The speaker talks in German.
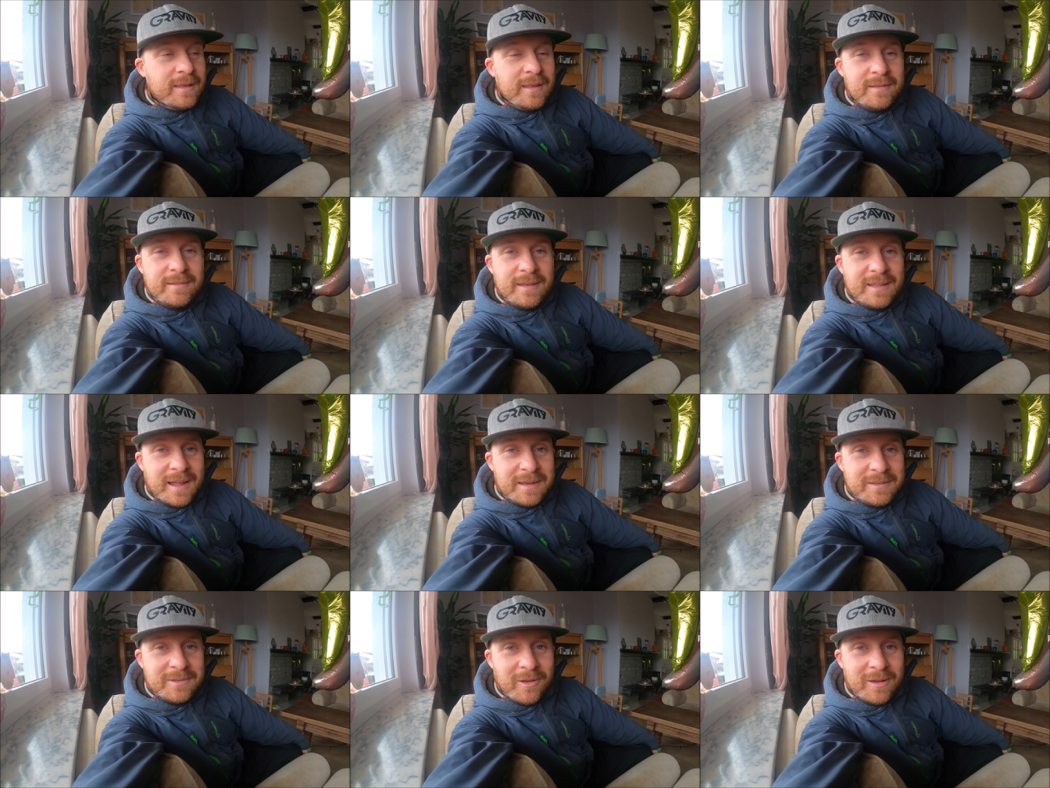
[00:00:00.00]
Ist nicht
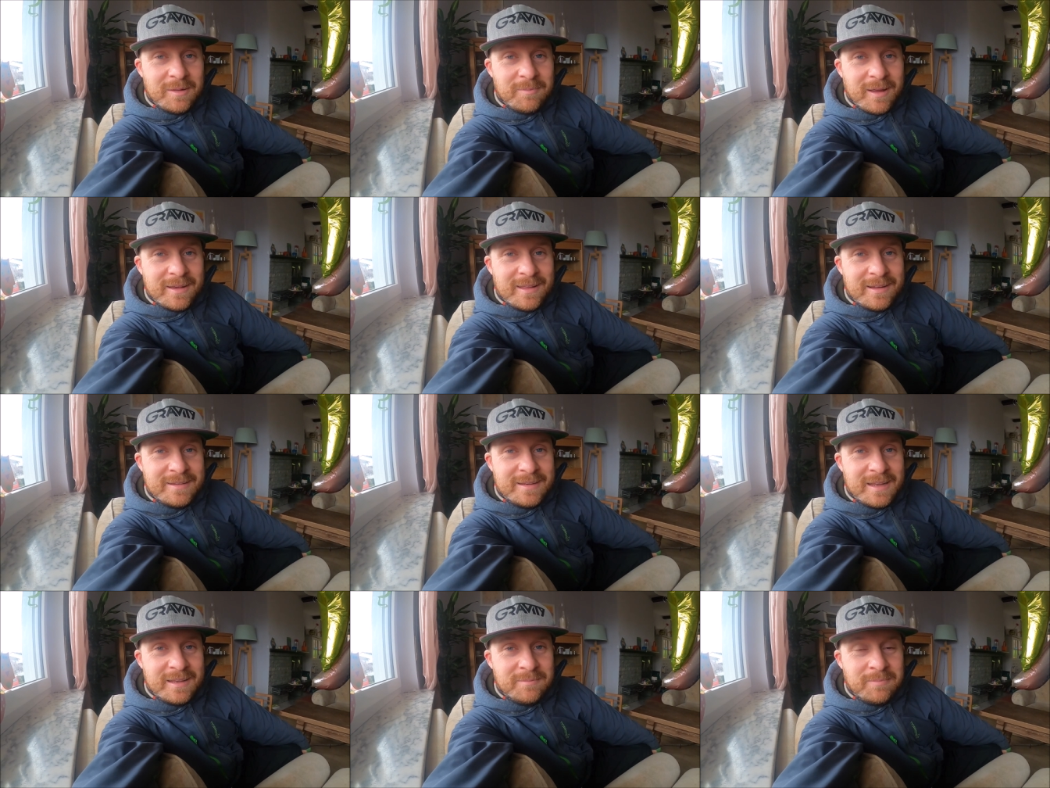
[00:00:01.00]
ganz neu, der Beitrag,
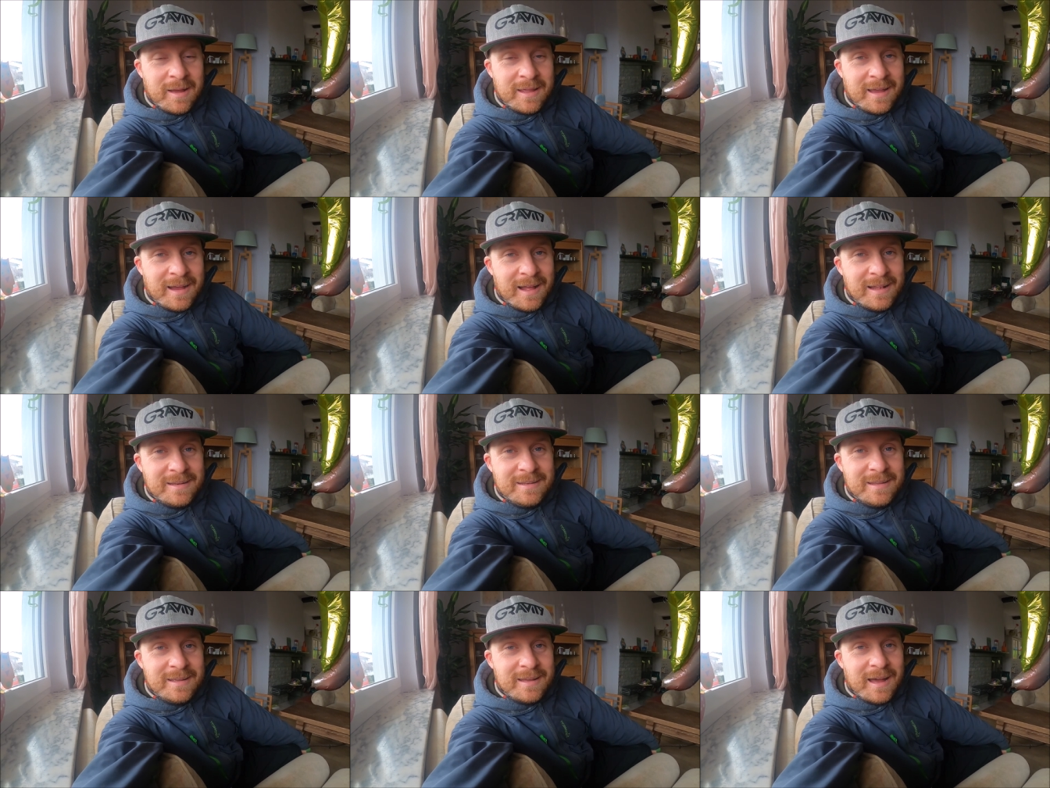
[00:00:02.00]
seht ihr, ist ein paar Jahre
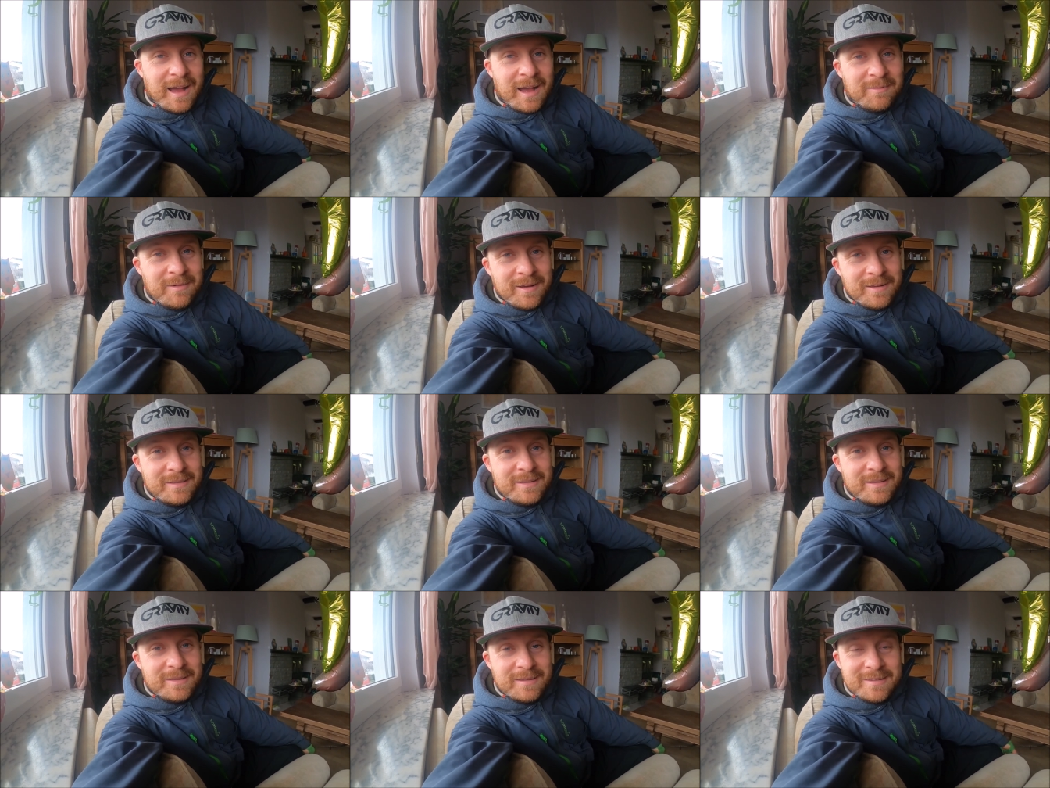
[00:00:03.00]
alt, aber
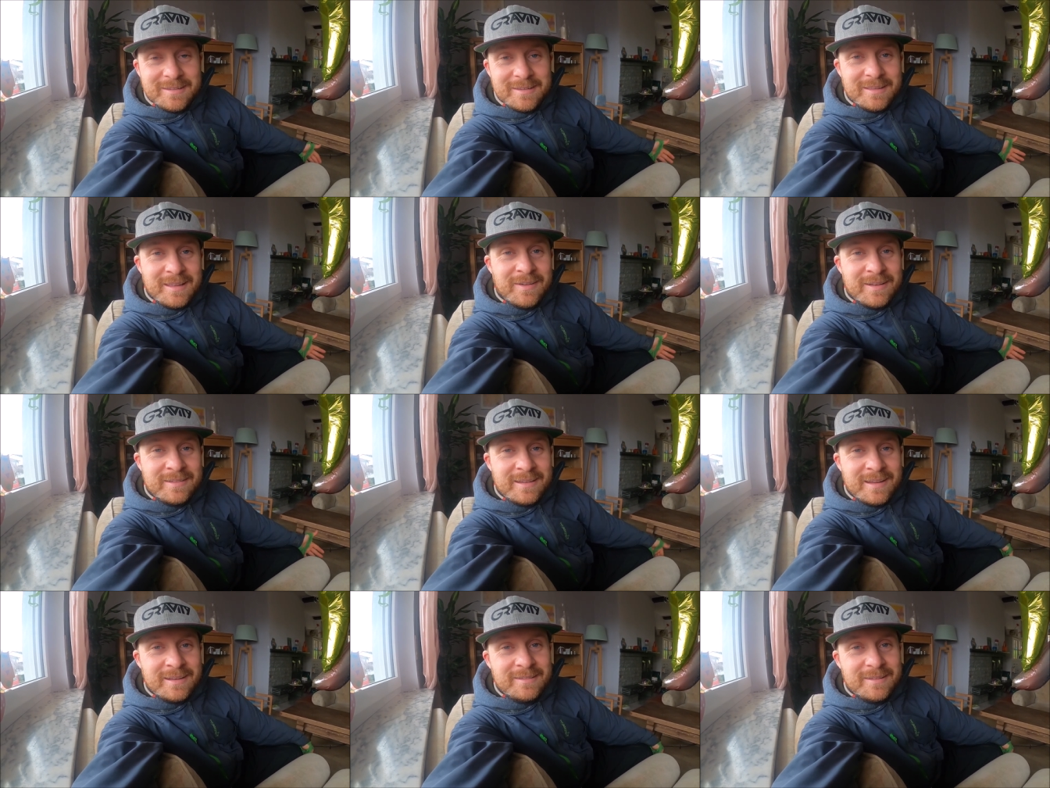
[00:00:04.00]
ihr werdet
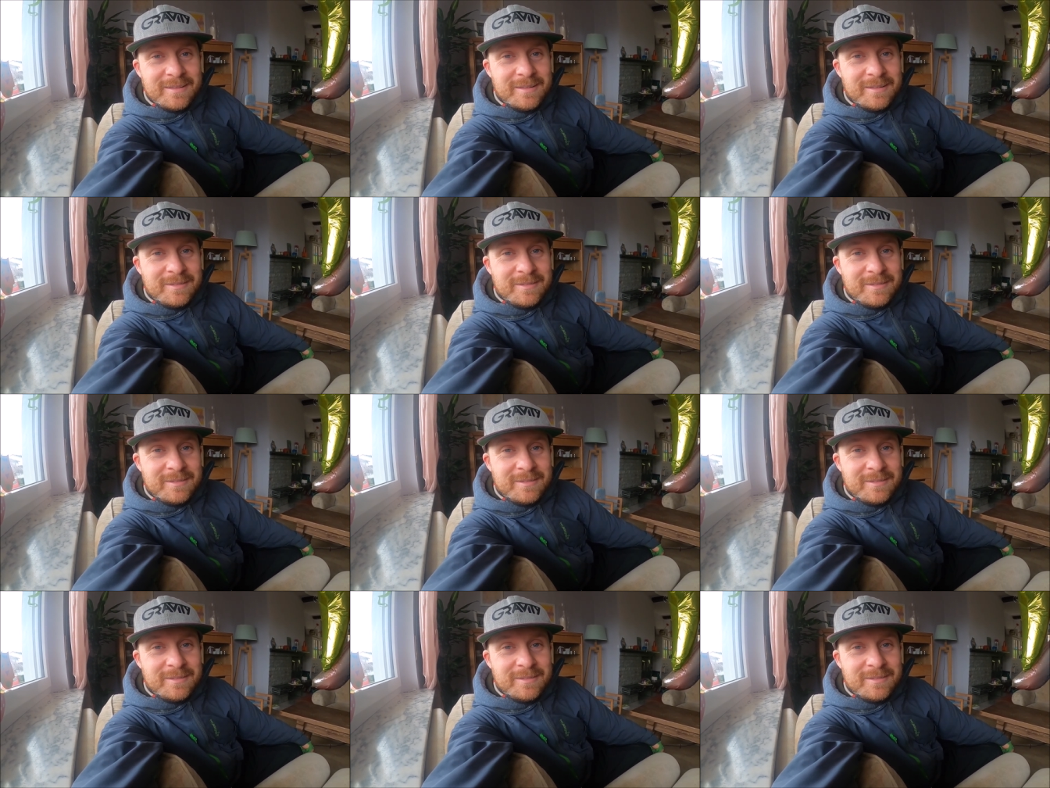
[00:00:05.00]
sehen,